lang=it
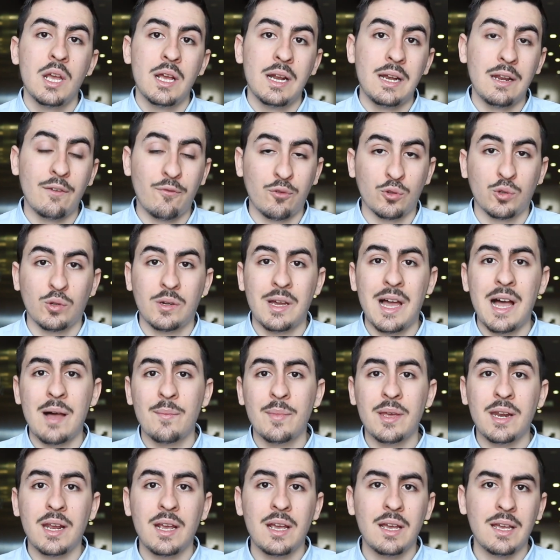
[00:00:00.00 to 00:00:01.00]
le
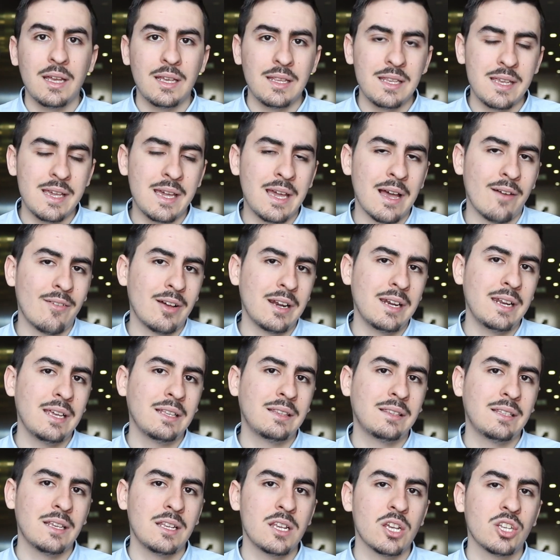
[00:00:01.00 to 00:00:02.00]
fotocamere, i
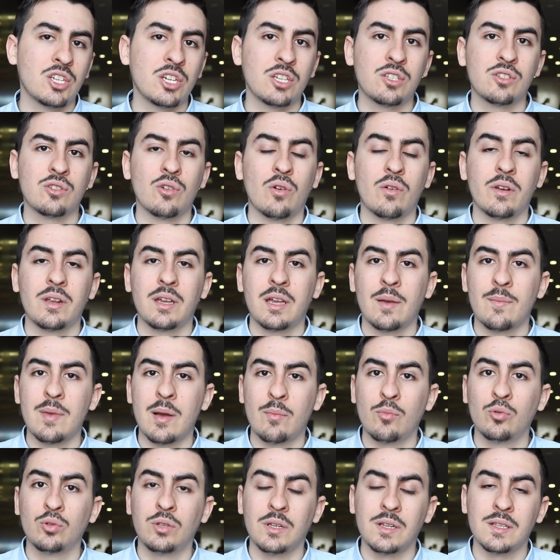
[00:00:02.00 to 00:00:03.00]
cavalletti, gli accessori che
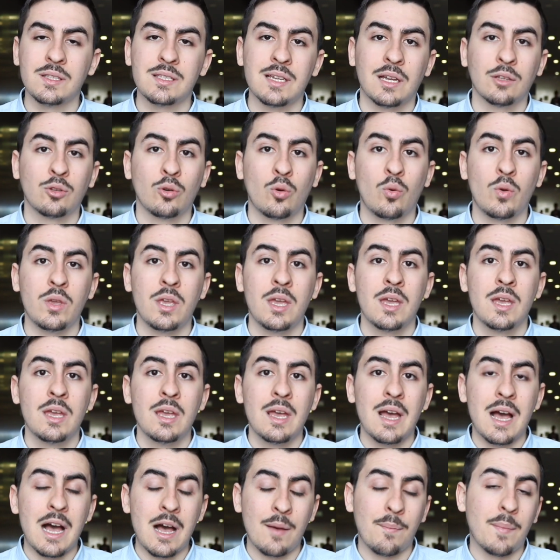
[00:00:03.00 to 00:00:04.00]
abbiamo utilizzato qui
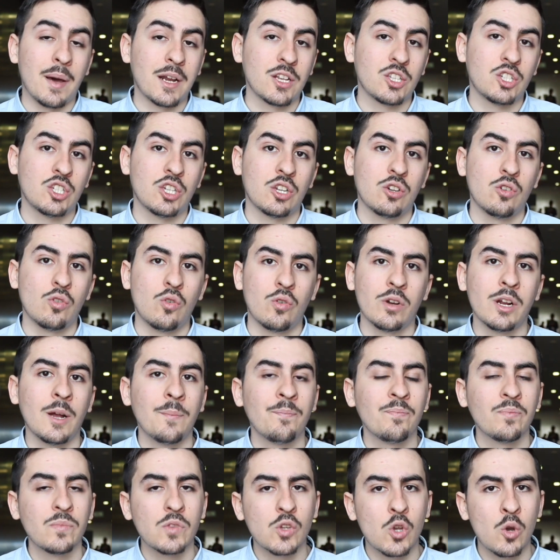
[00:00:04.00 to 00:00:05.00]
a
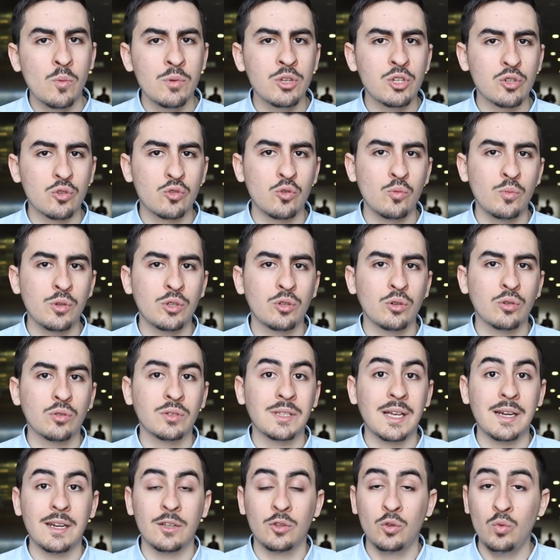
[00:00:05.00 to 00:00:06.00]
Barcellona. Comincio subito
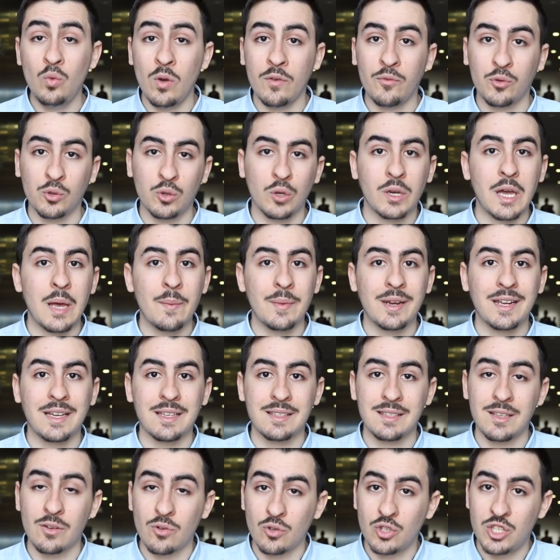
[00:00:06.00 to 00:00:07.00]
dalle due fotocamere che
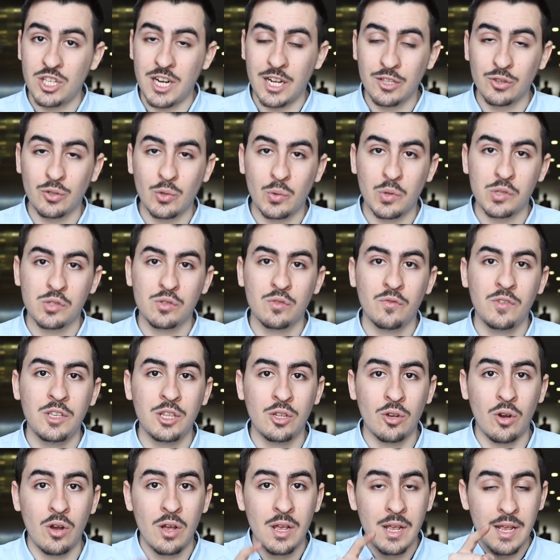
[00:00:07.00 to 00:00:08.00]
stanno girando questo
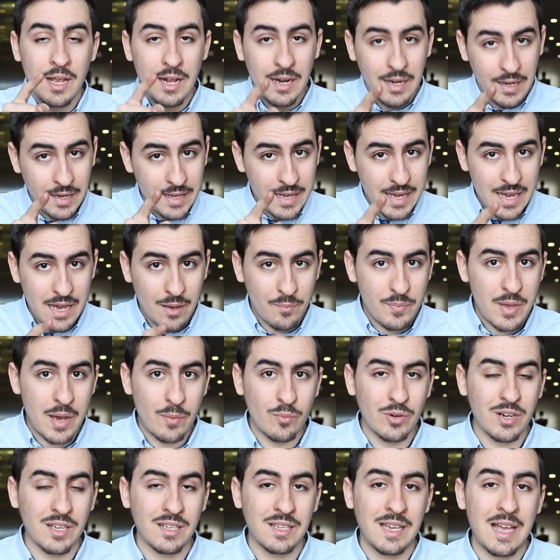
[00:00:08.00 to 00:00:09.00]
video, lì
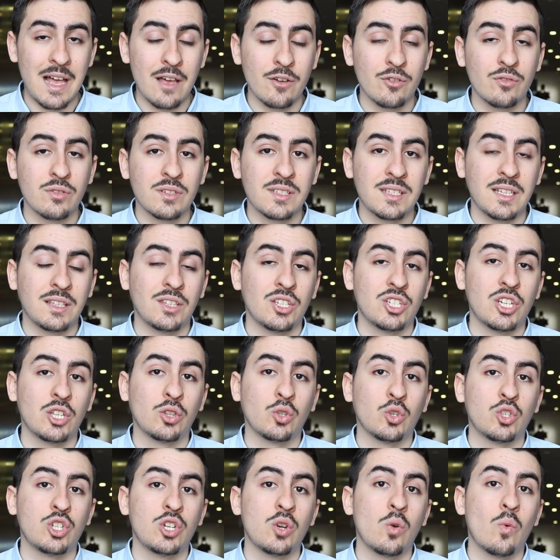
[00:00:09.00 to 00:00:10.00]
abbiamo una Canon
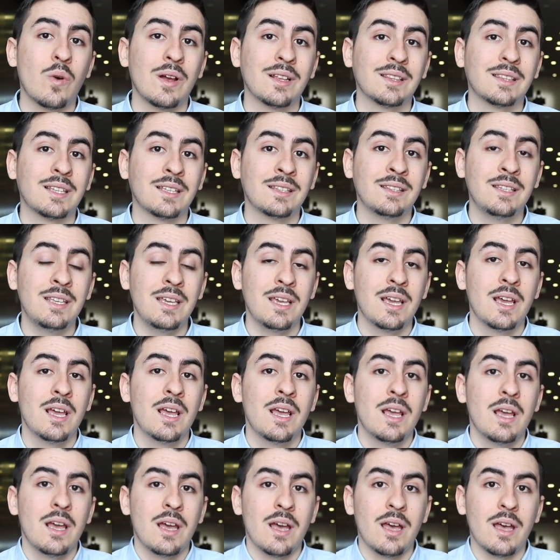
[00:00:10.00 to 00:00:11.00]
750D,
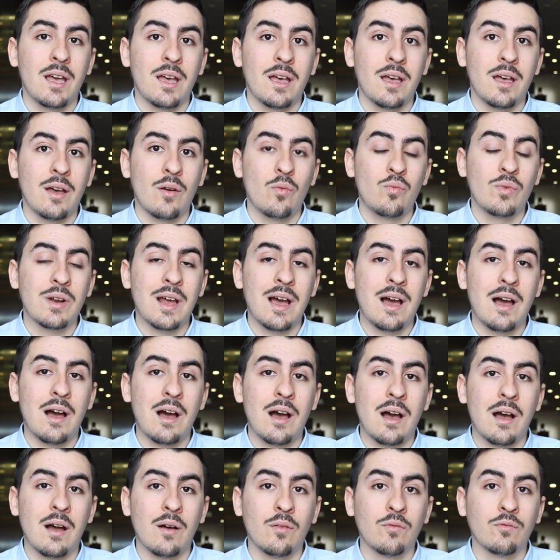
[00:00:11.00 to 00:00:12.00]
eh,
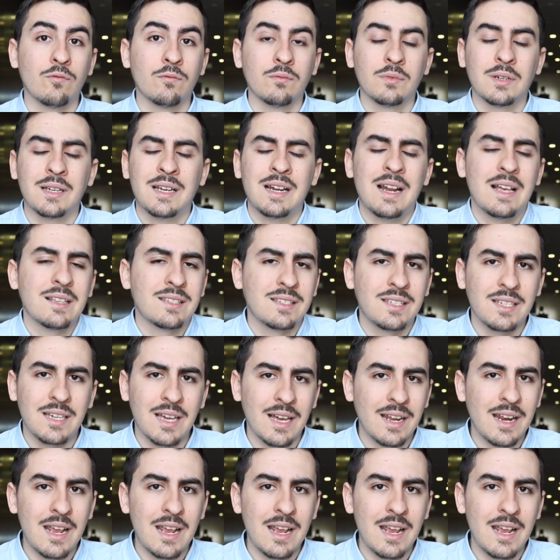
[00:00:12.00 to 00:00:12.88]
una classica